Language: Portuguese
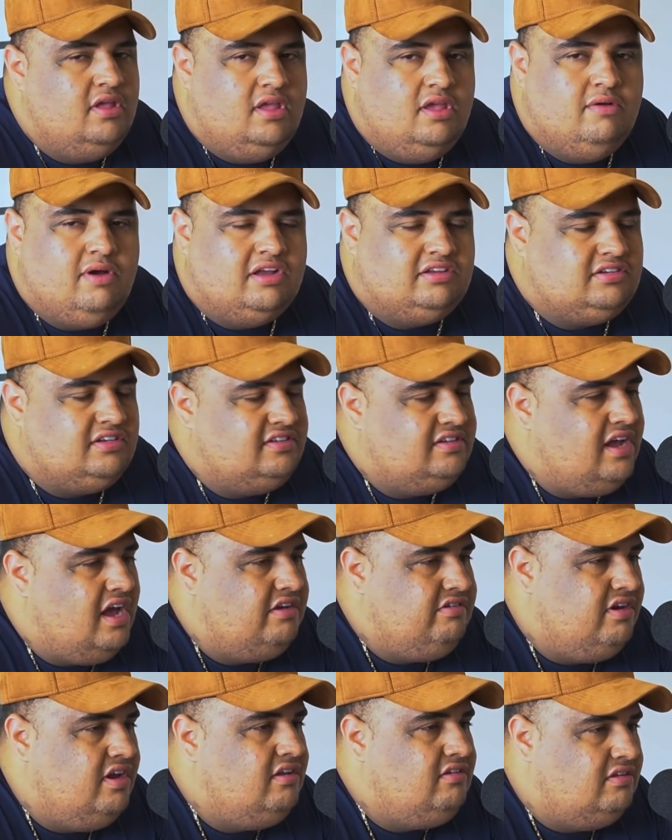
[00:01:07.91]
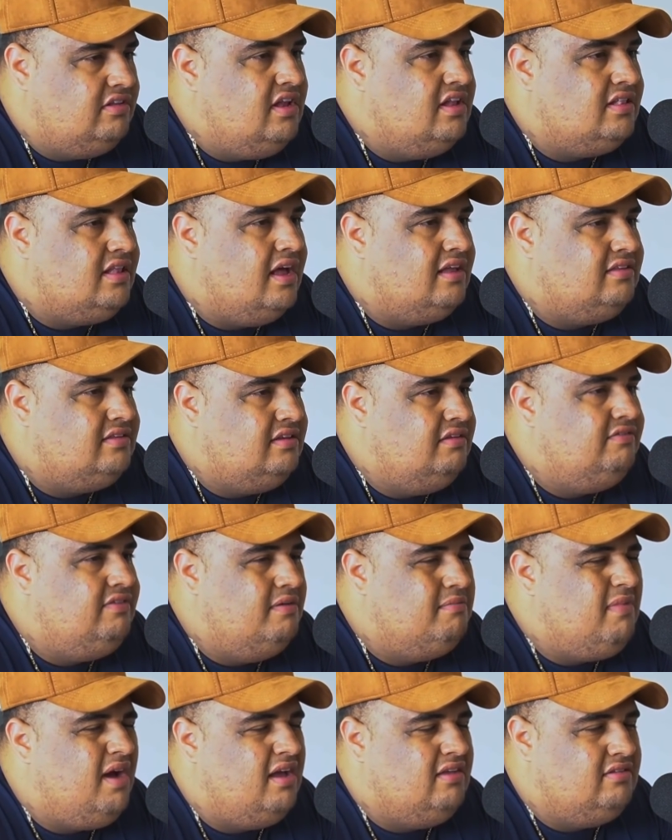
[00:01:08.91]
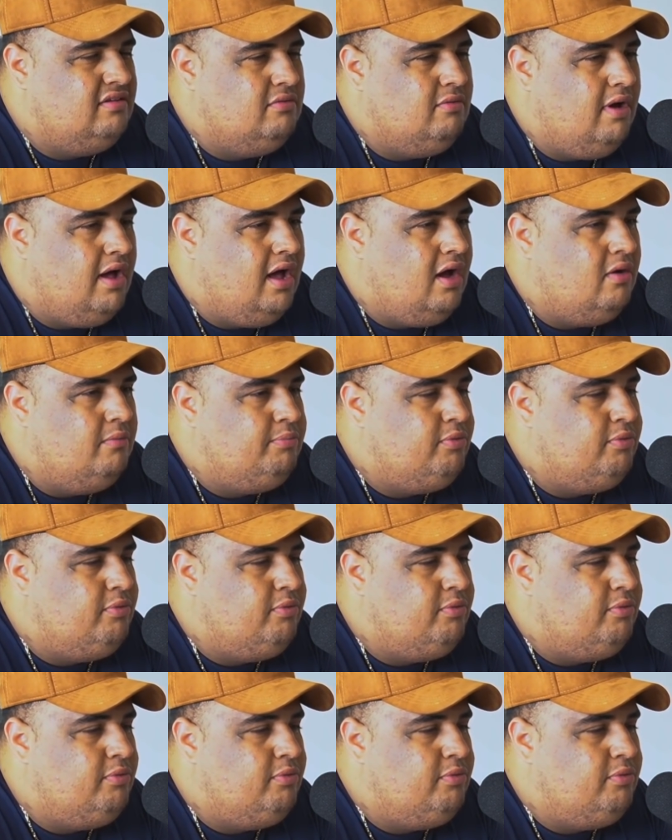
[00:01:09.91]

Eu acho que se a gente tentasse se ver mais igual,